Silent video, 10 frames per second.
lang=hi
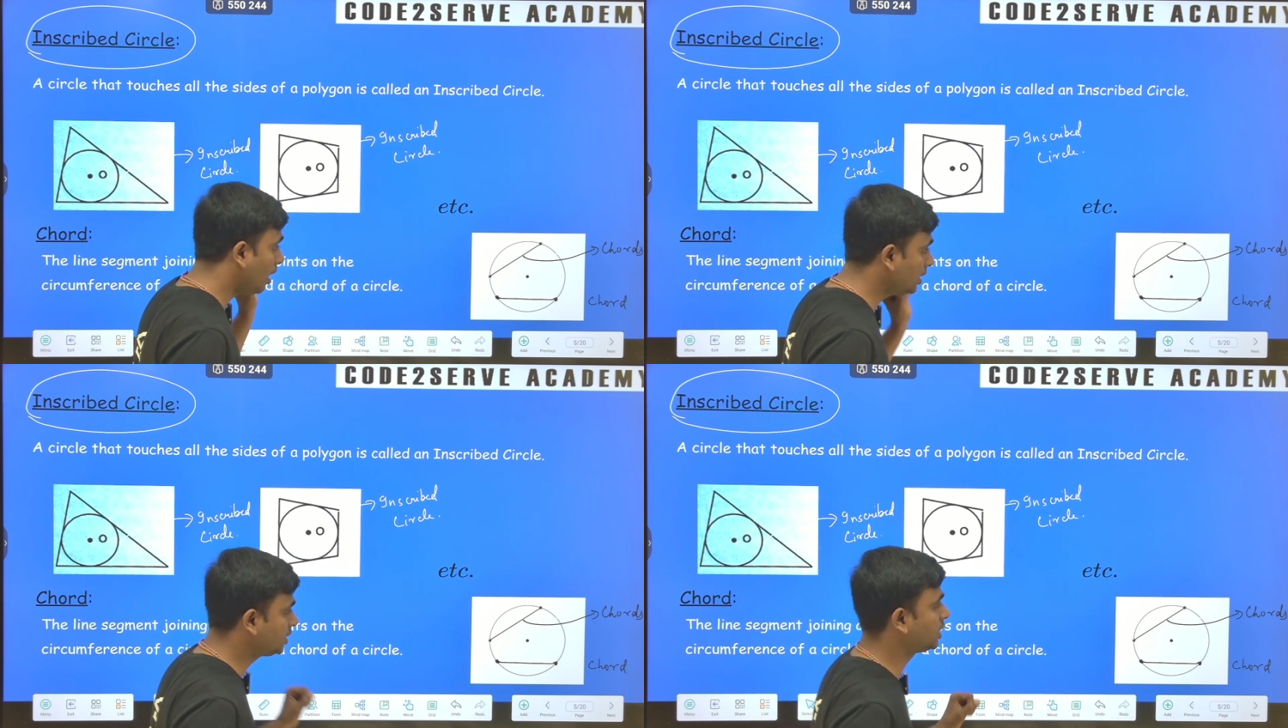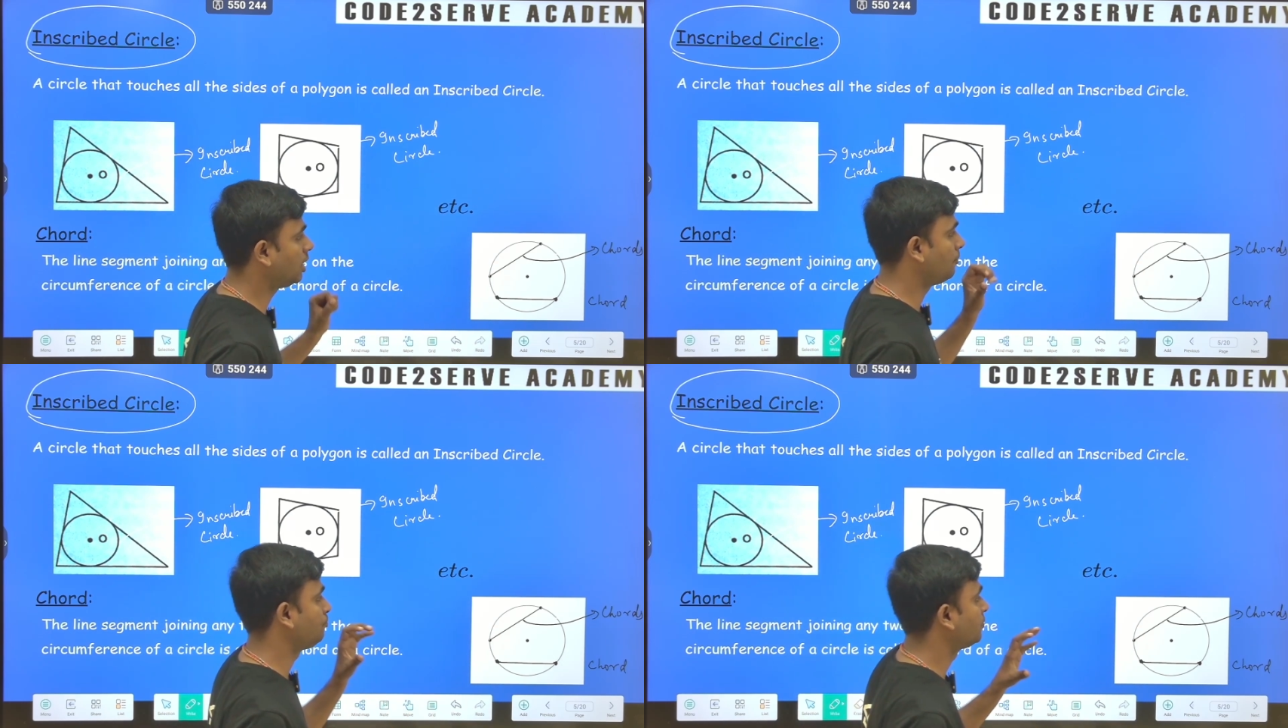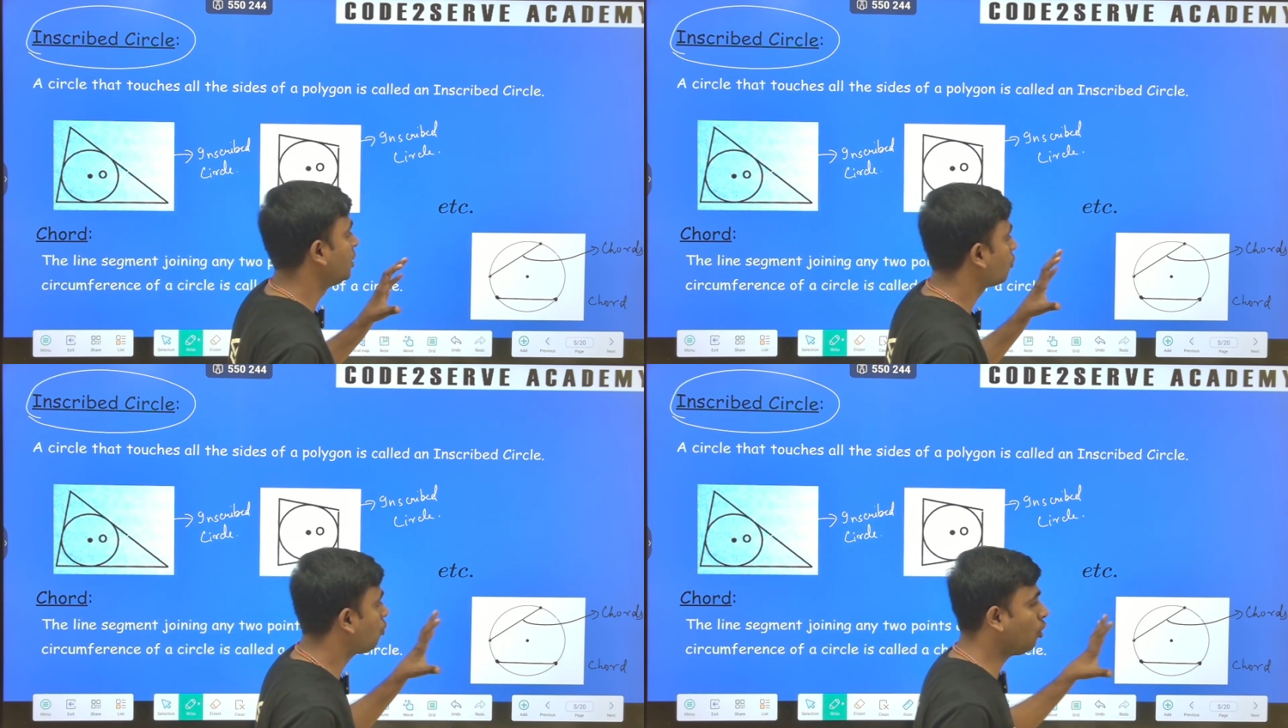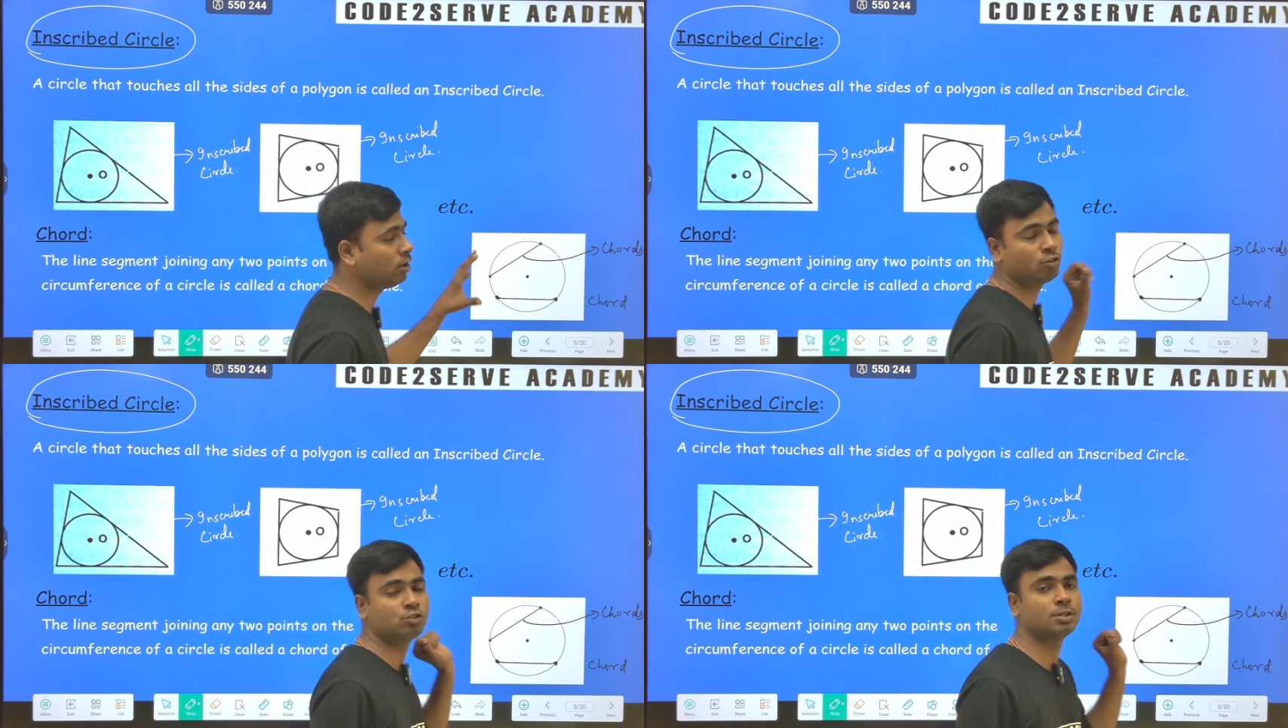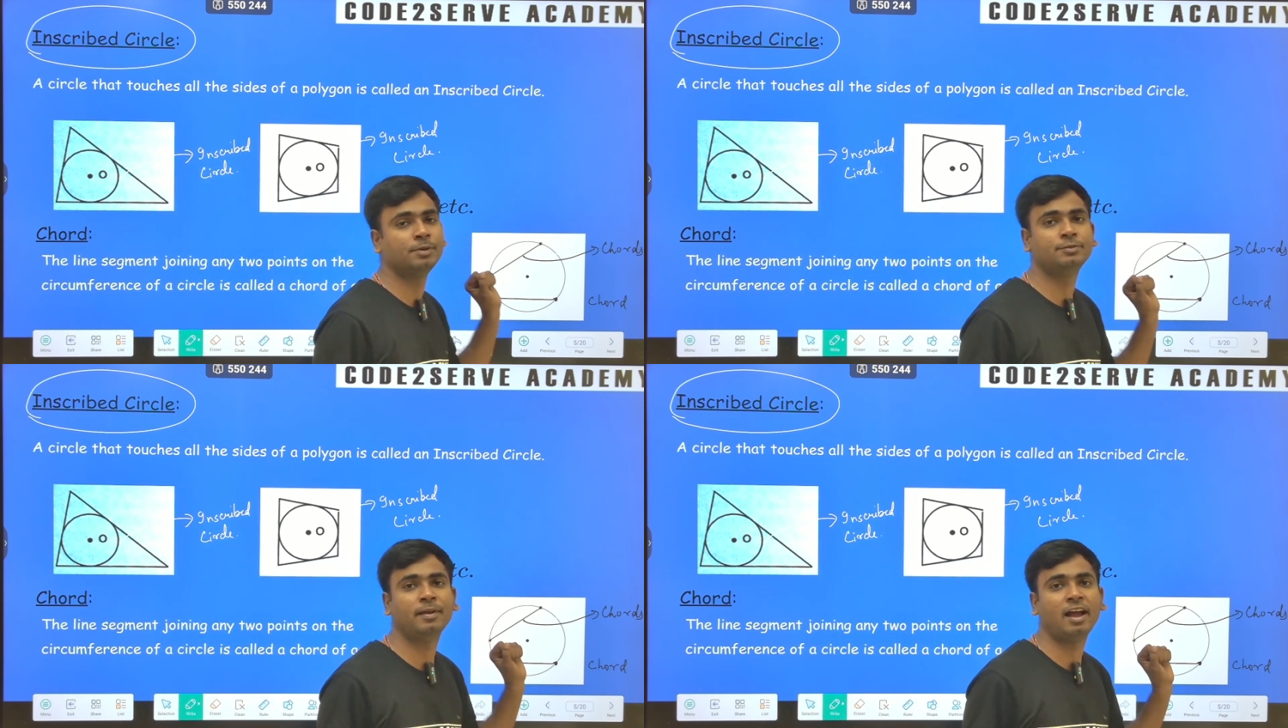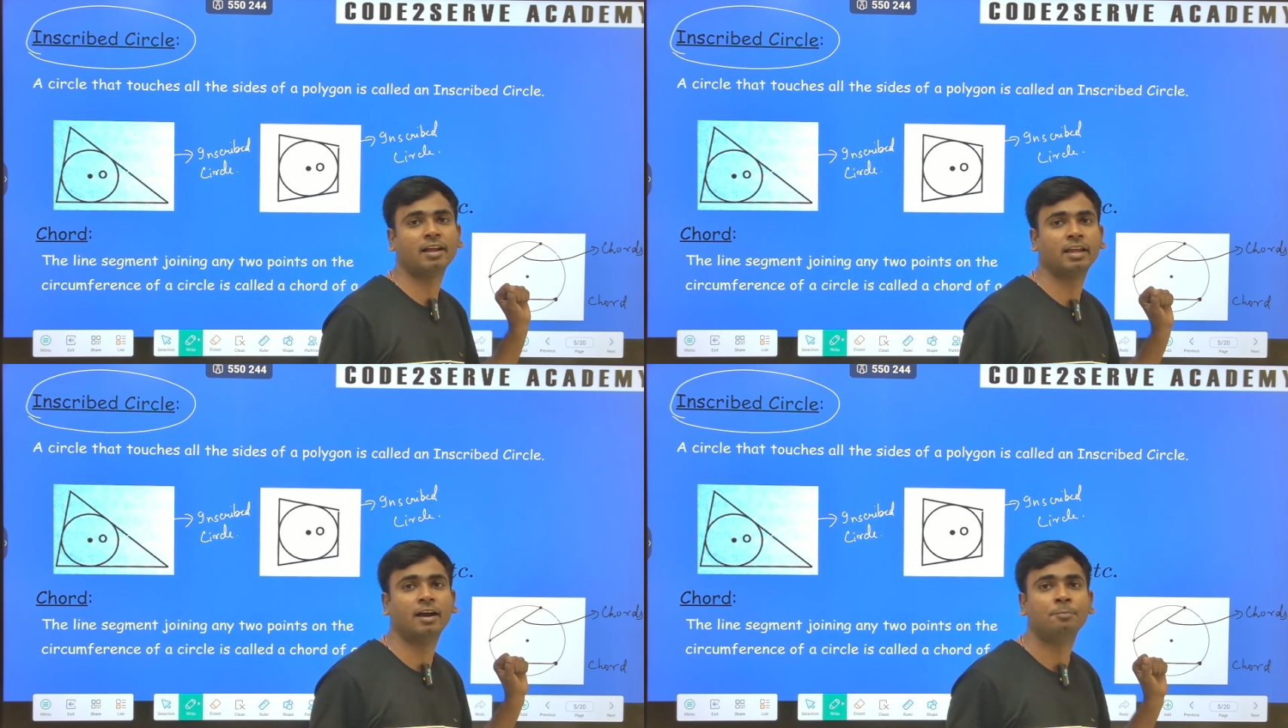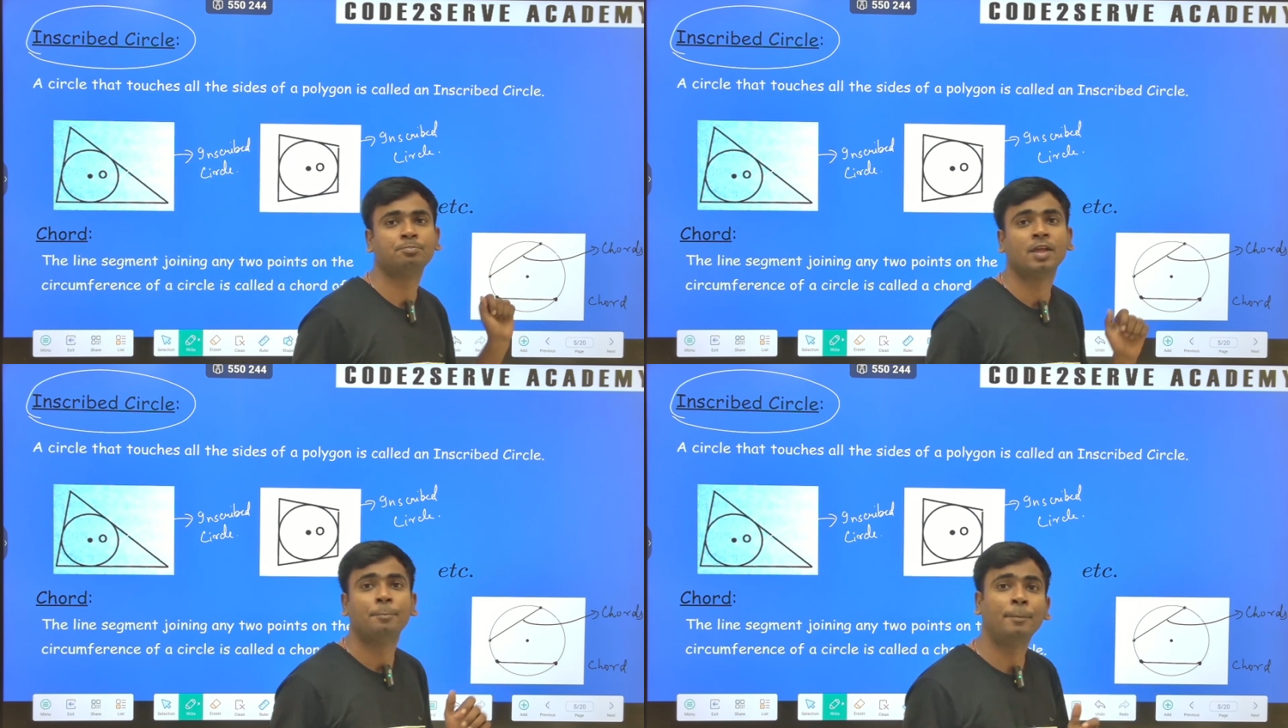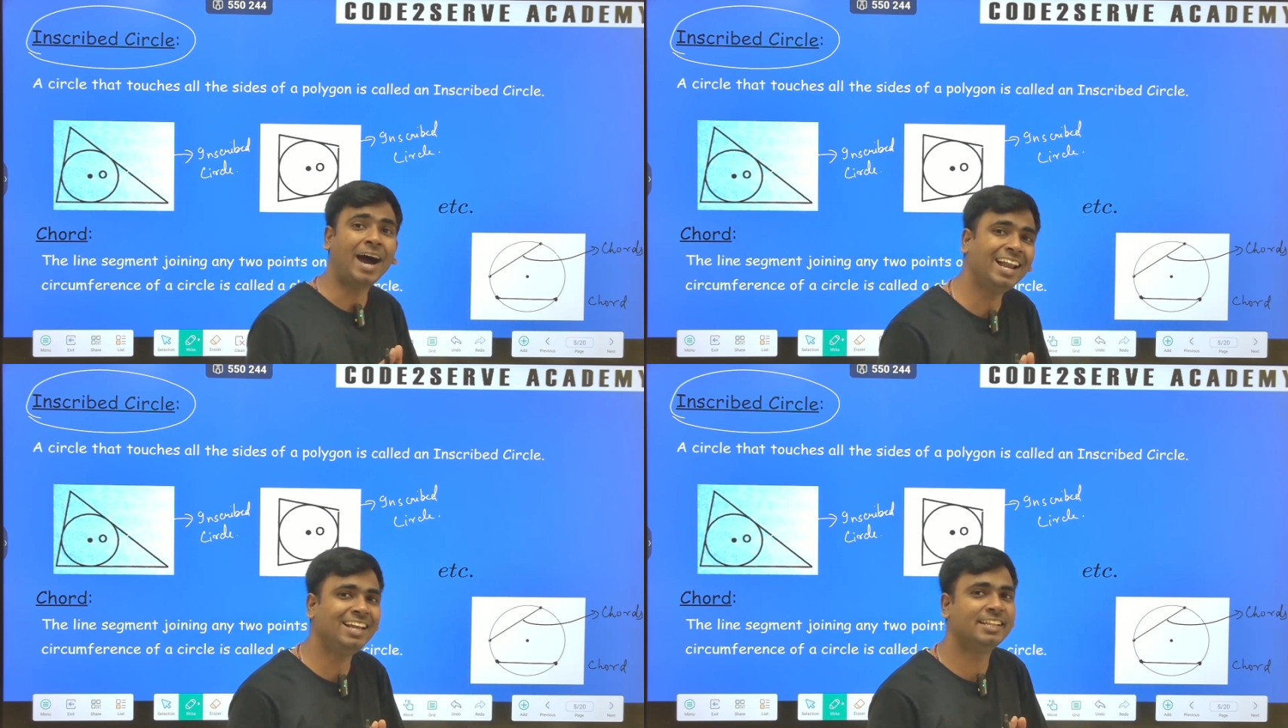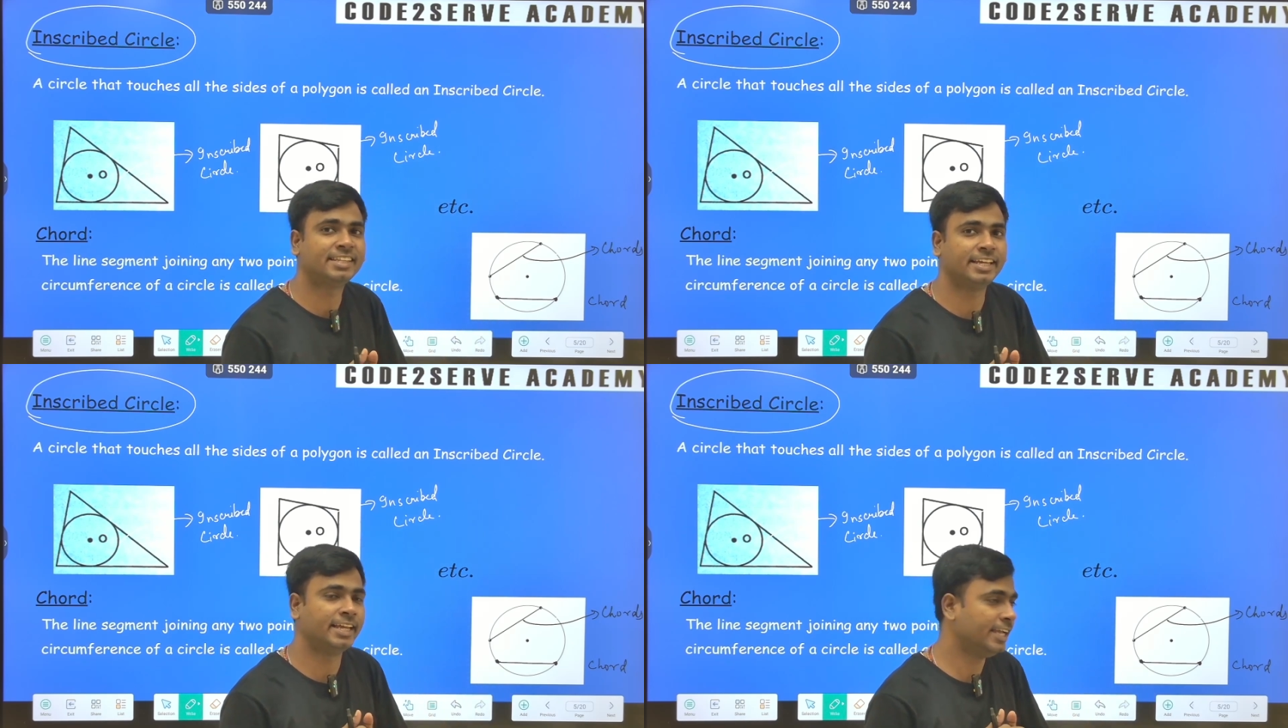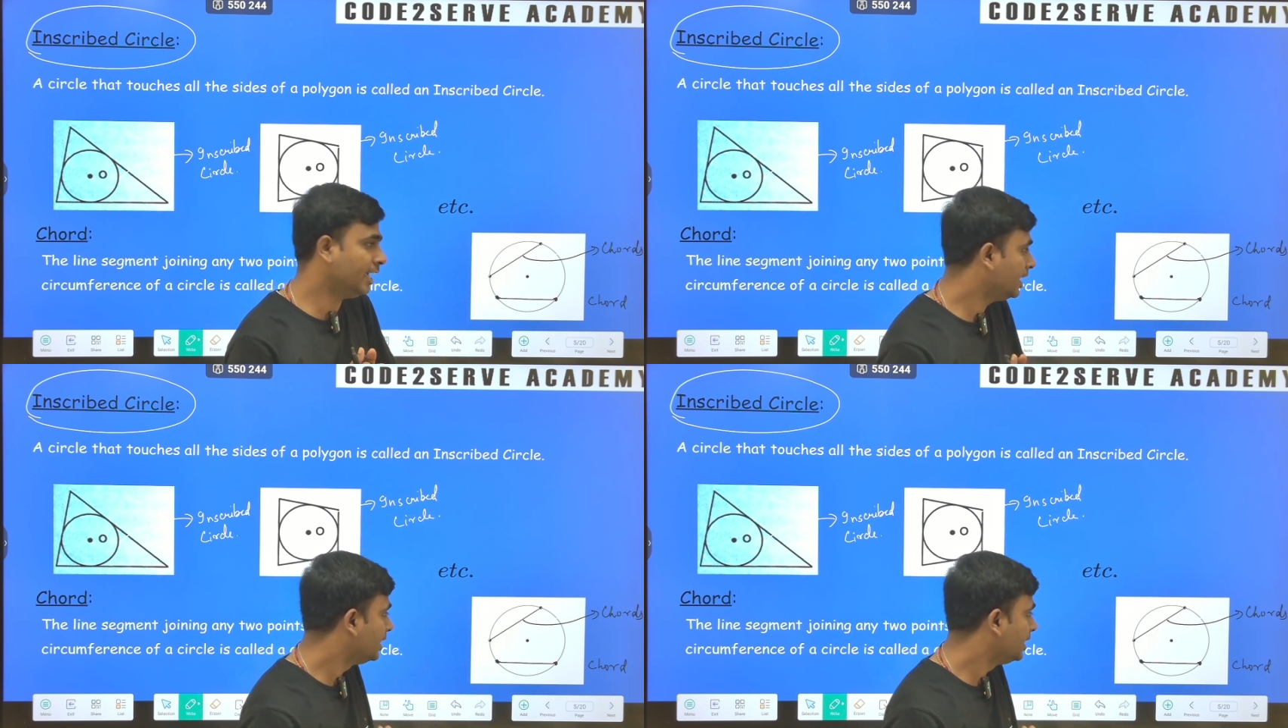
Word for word: अच्छा कॉर्ड तो समझ में आ गया मान लेते हैं